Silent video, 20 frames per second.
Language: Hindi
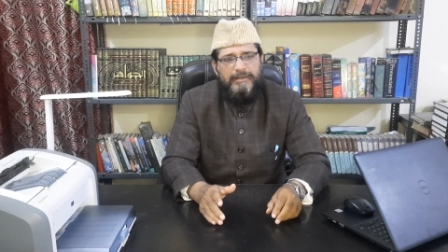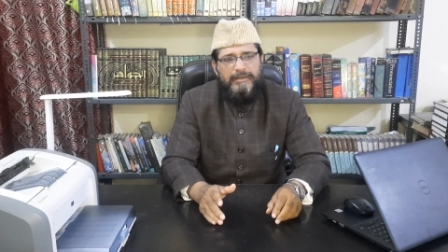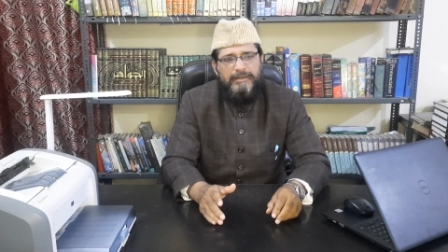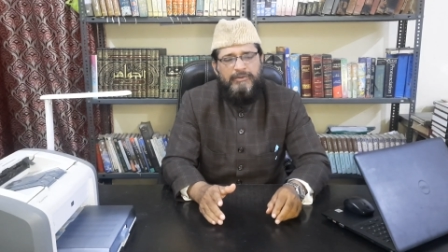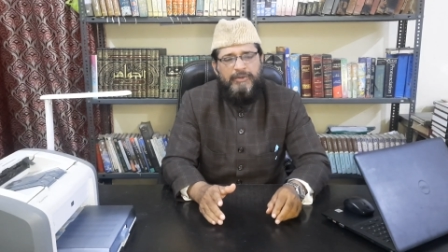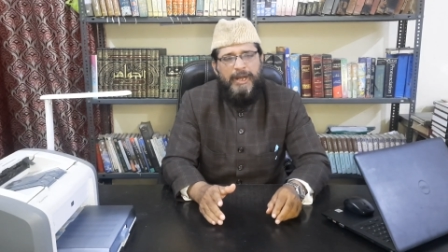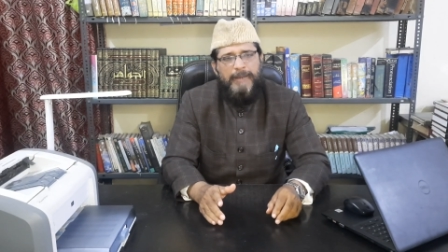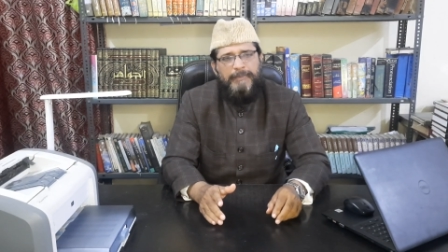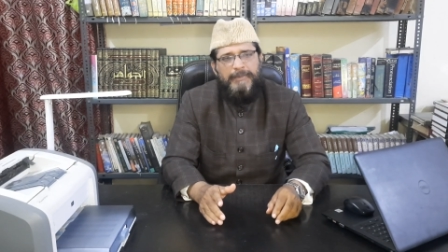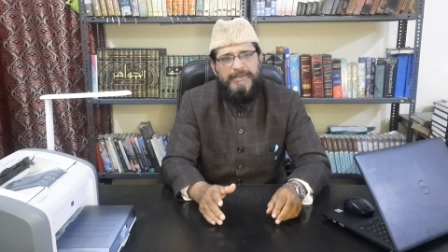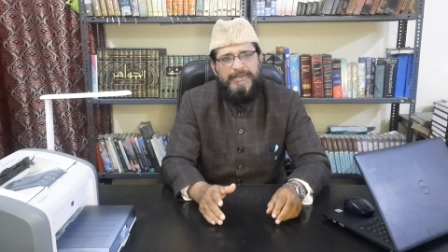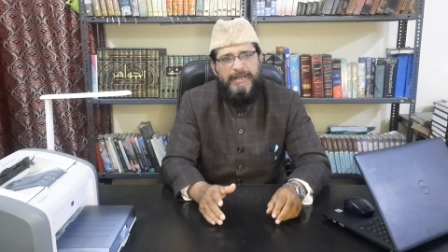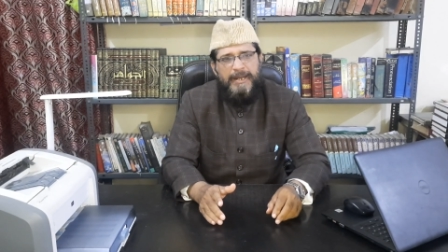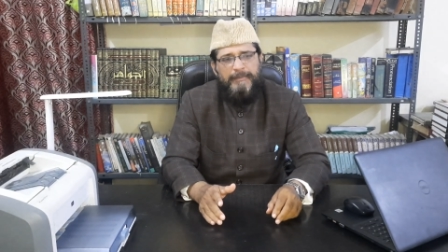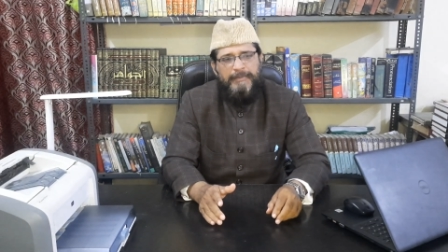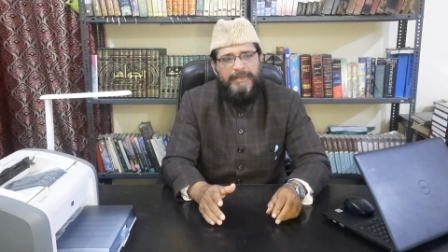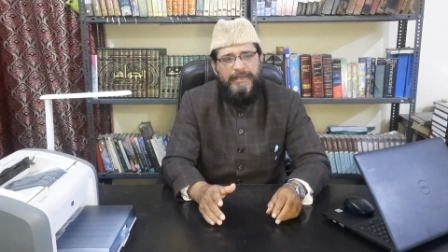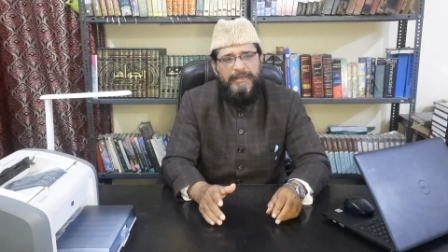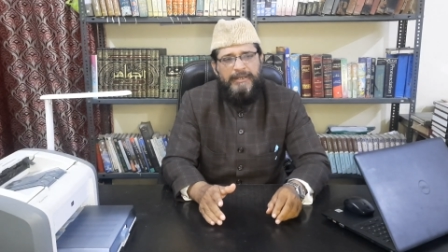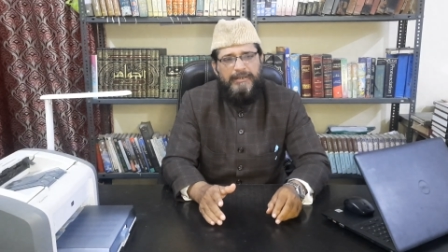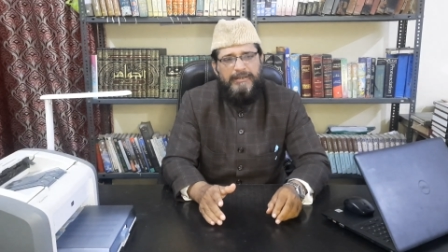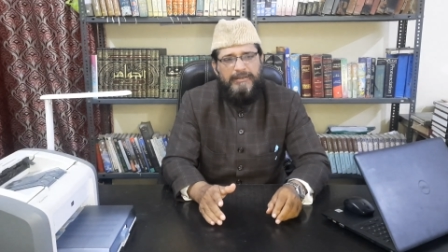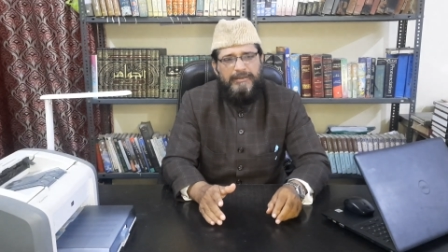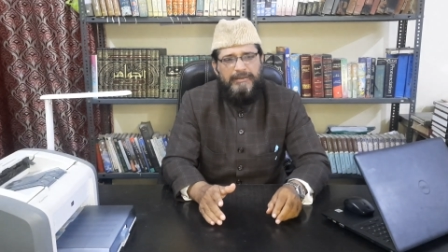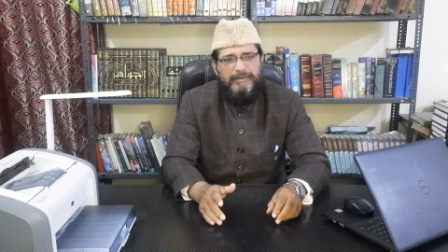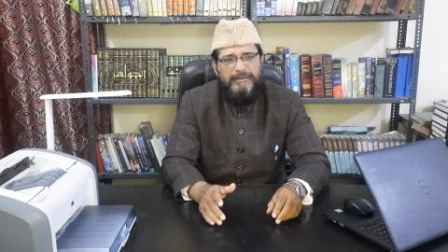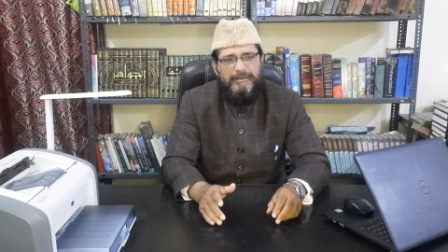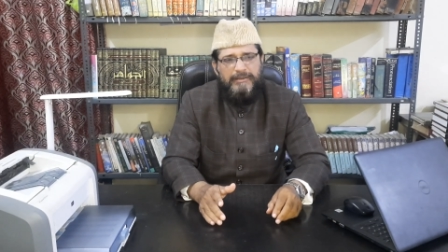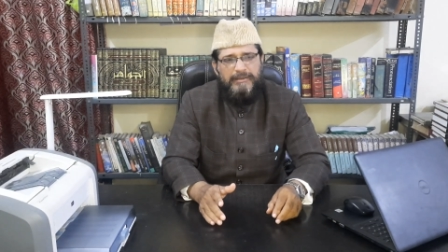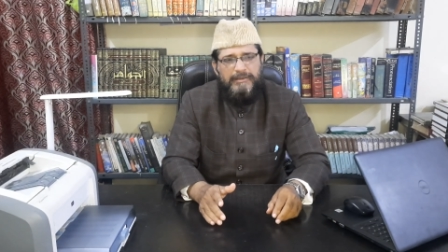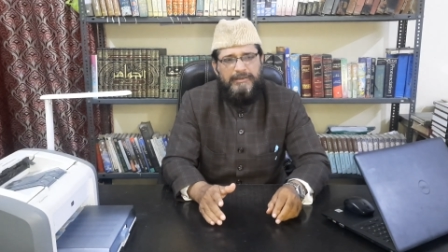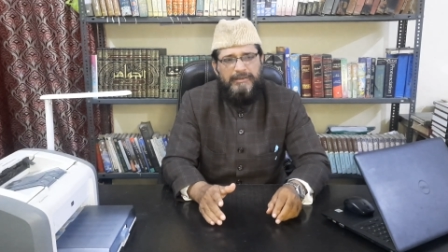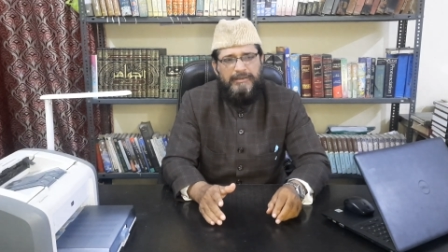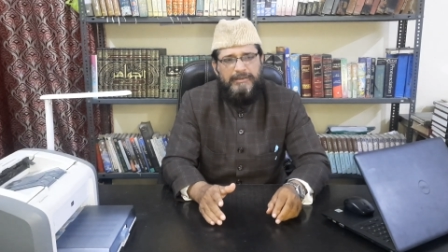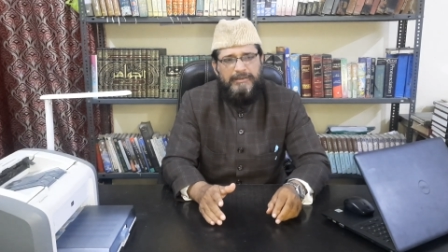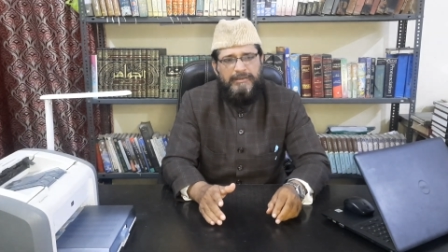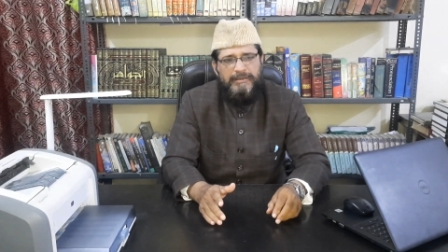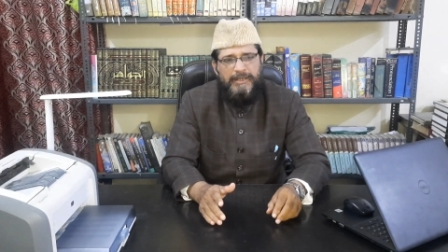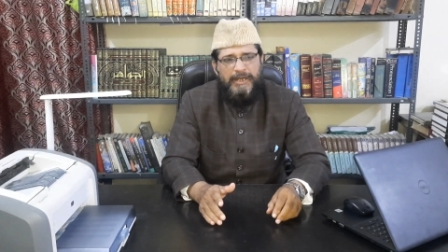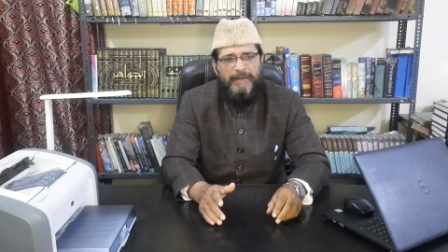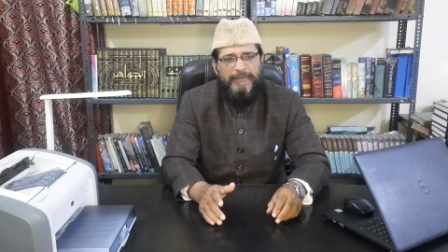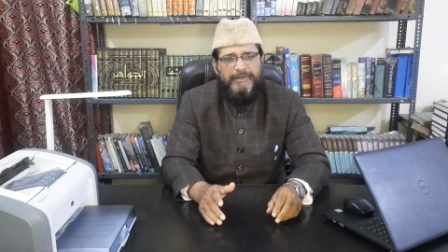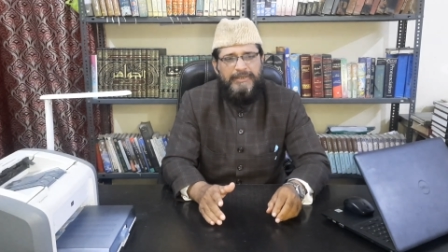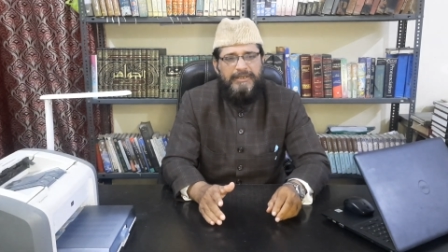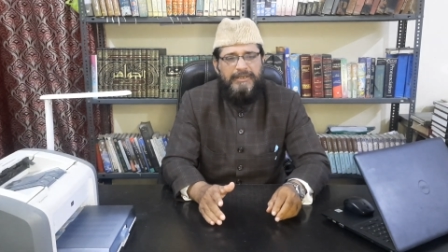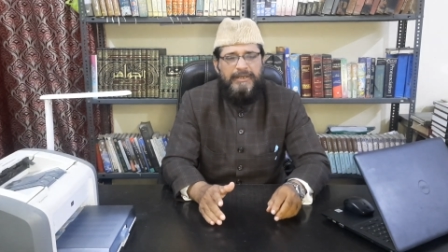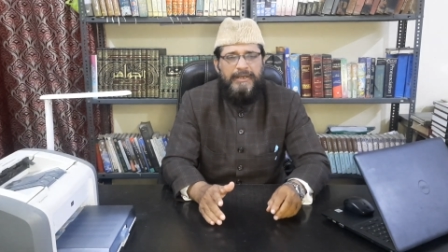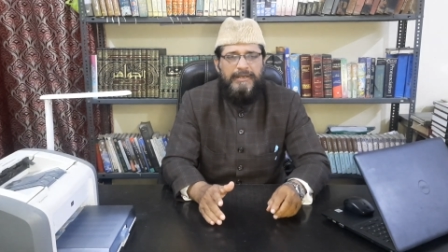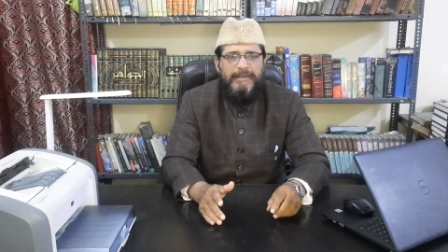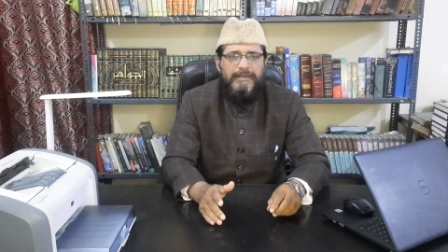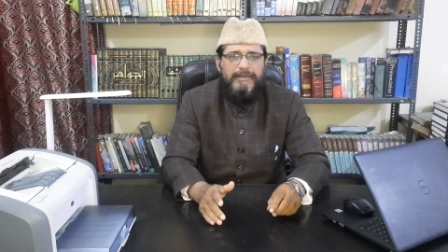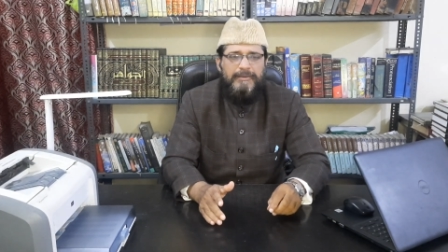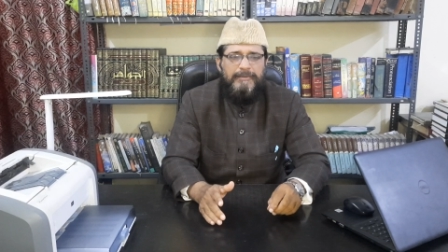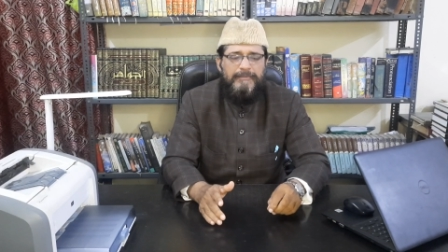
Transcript: जो आपके सामने तिलावत की गई